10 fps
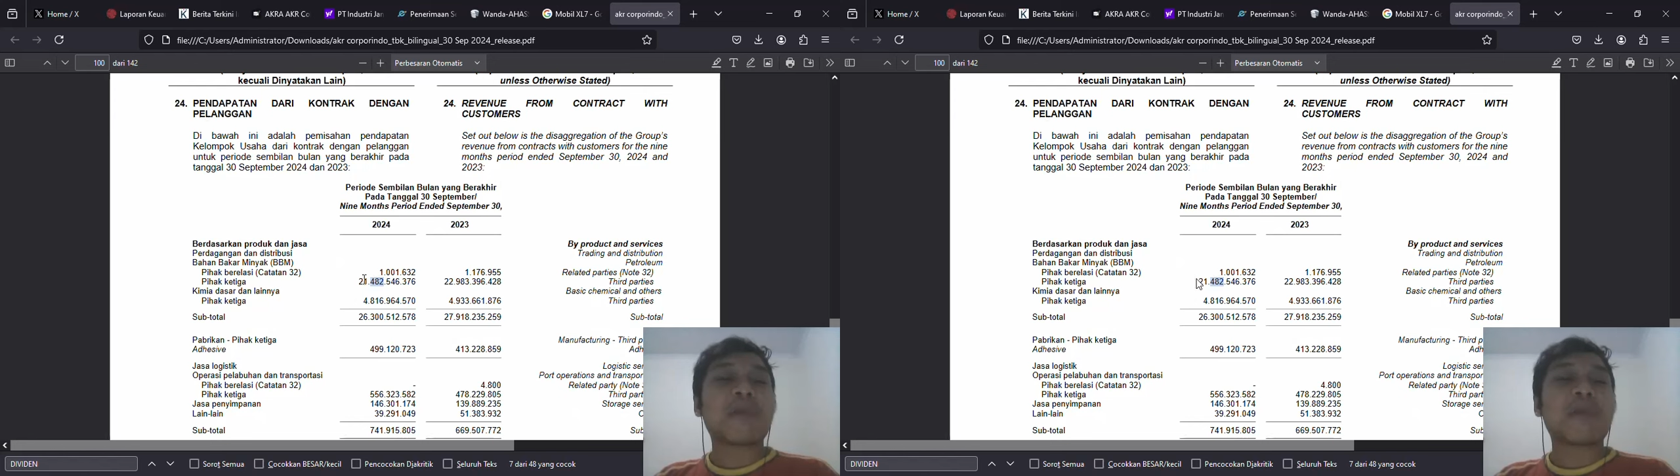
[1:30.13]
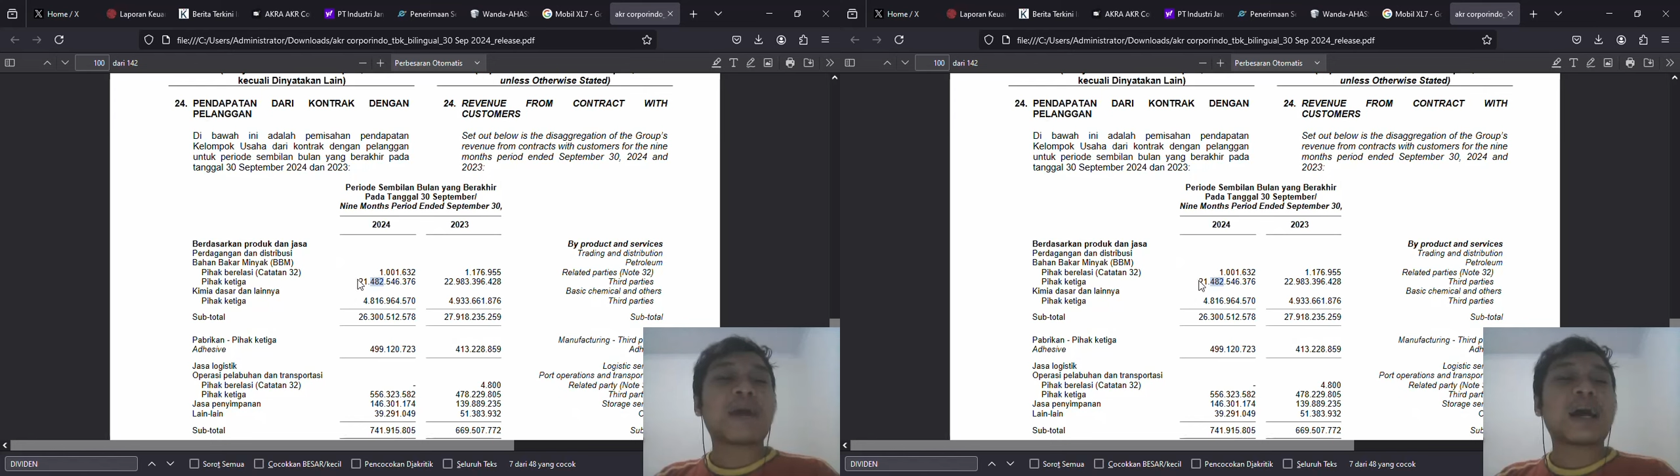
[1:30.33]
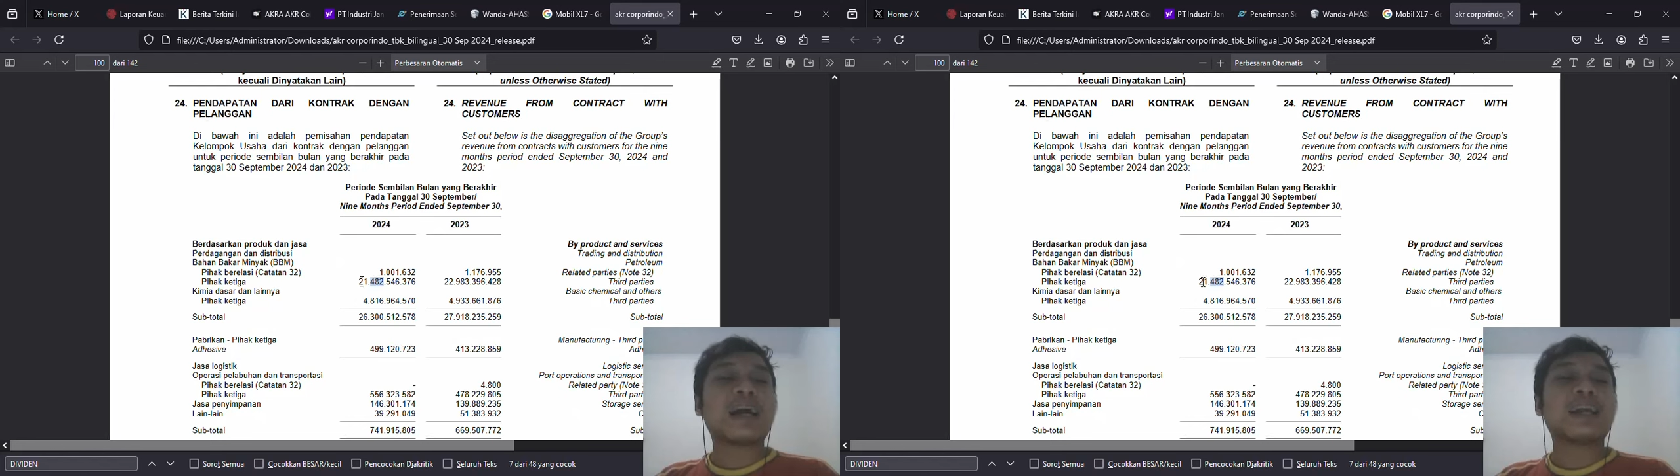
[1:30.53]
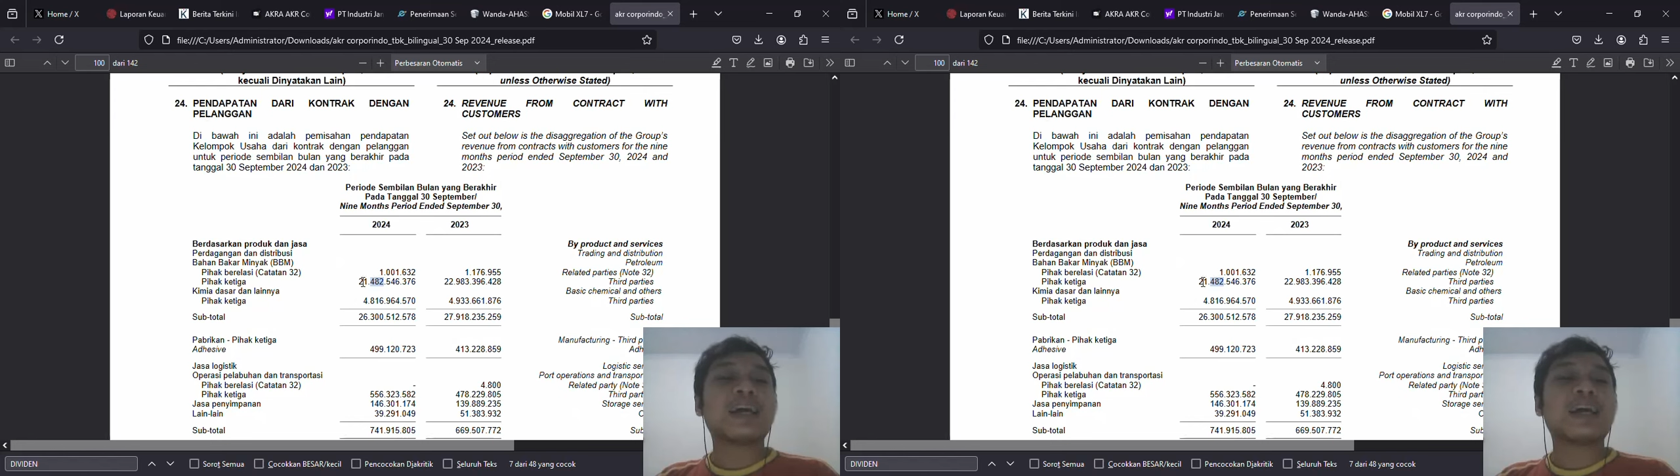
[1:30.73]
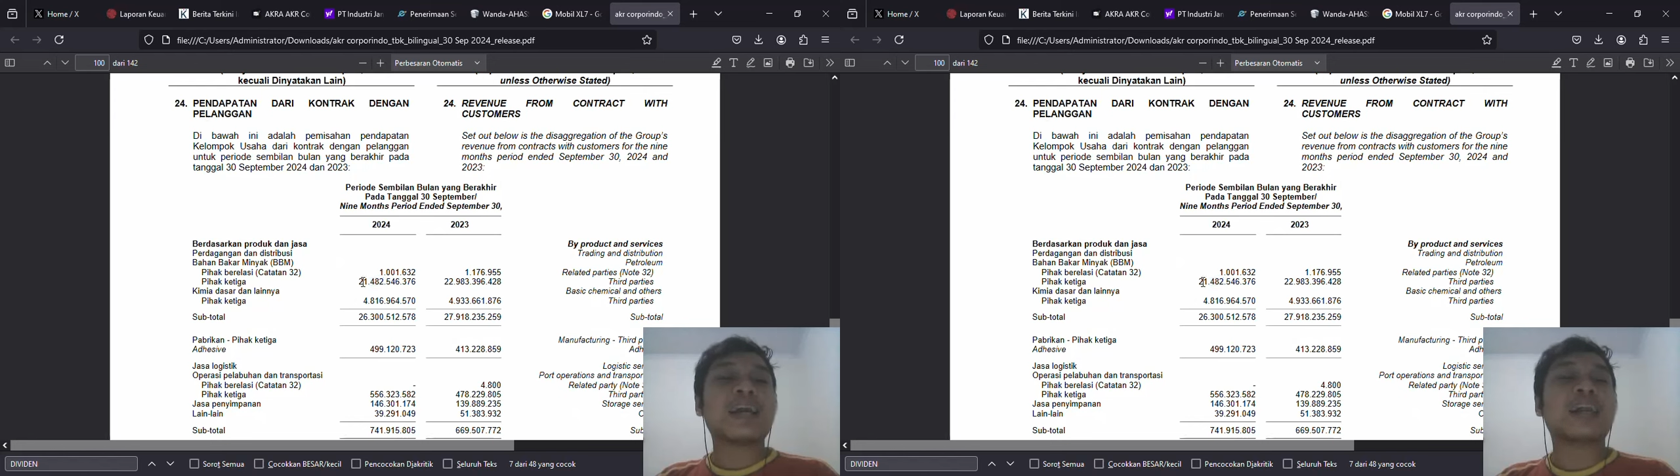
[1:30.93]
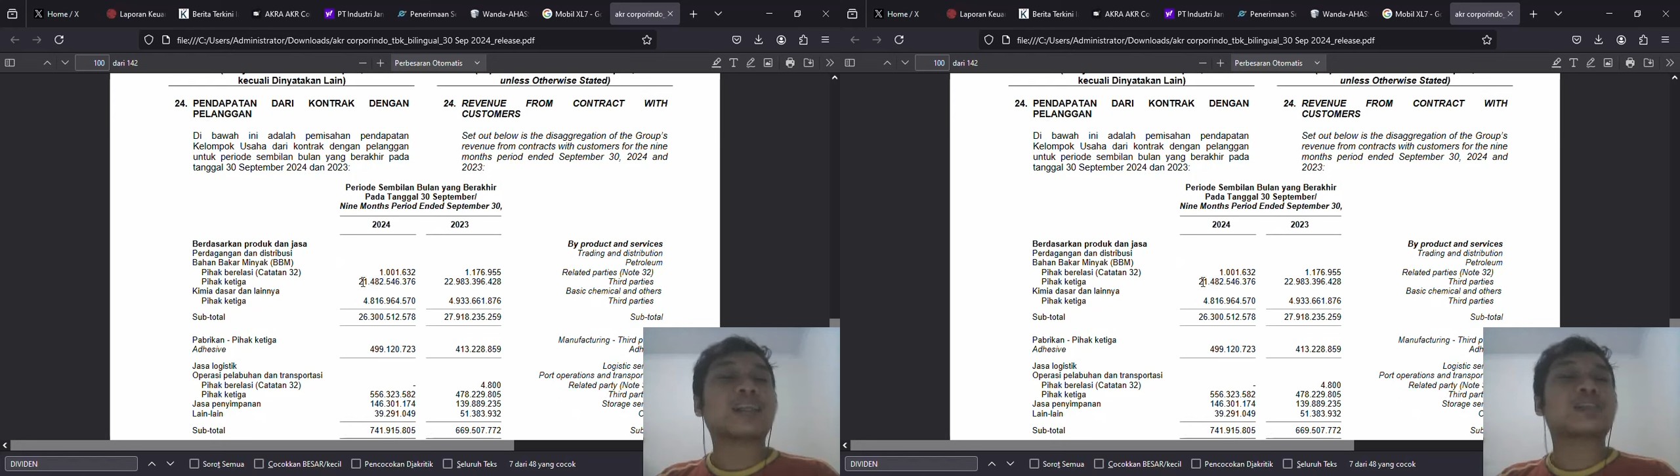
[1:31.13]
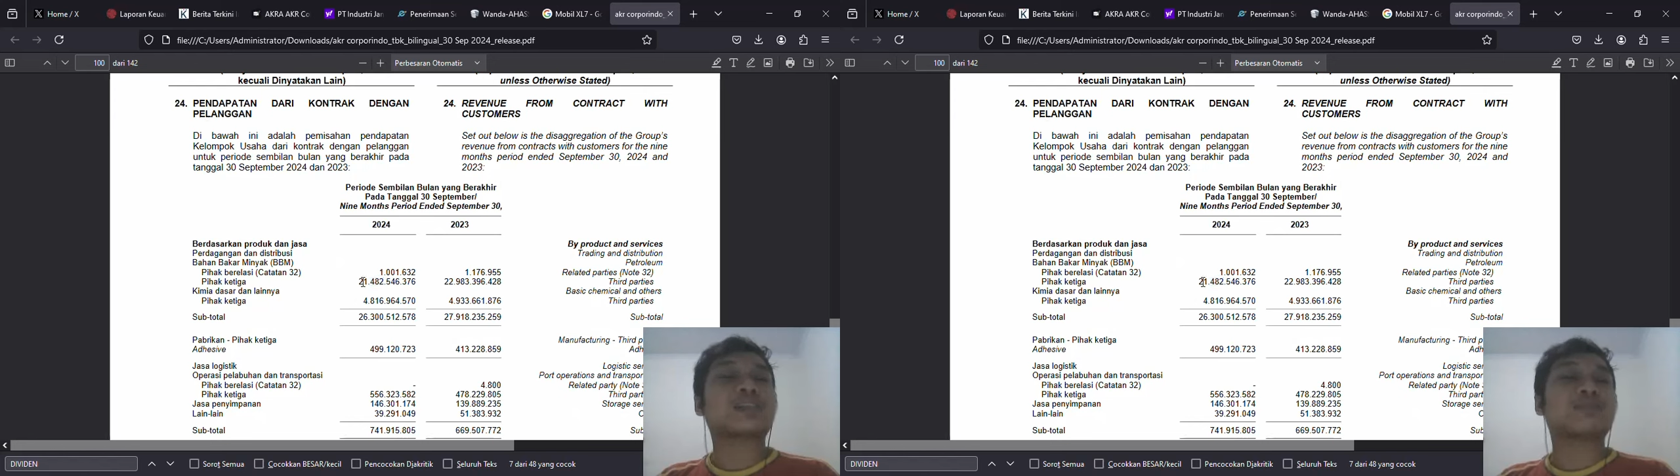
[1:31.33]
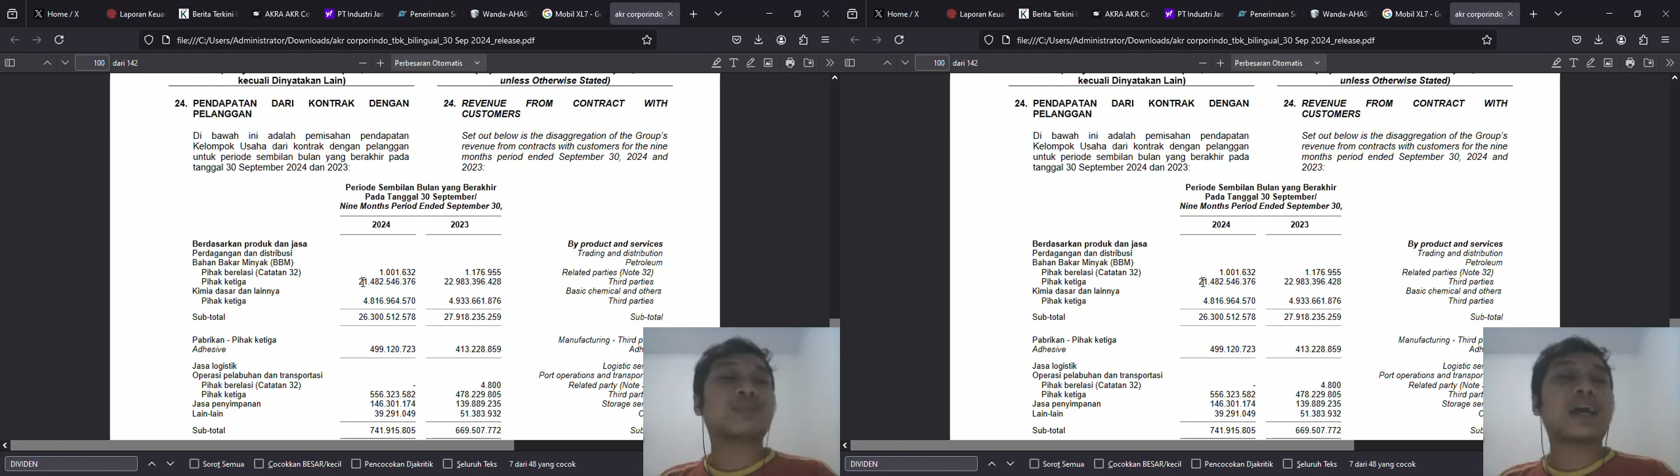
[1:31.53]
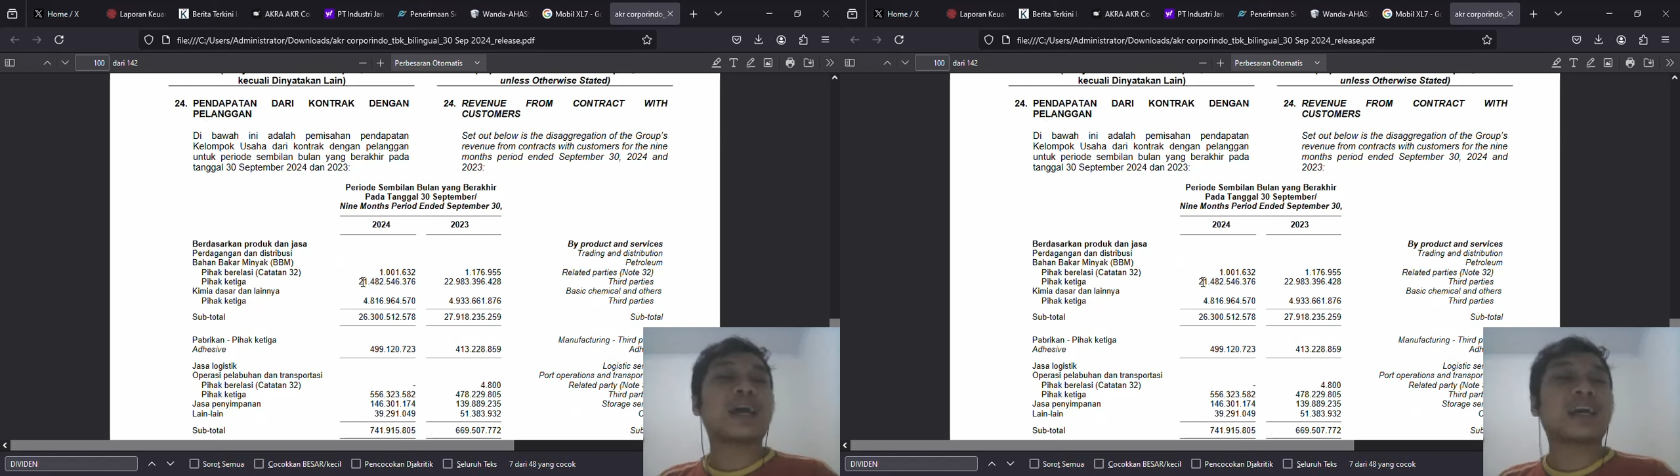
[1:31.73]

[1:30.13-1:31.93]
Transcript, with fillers: apakah dengan hal tersebut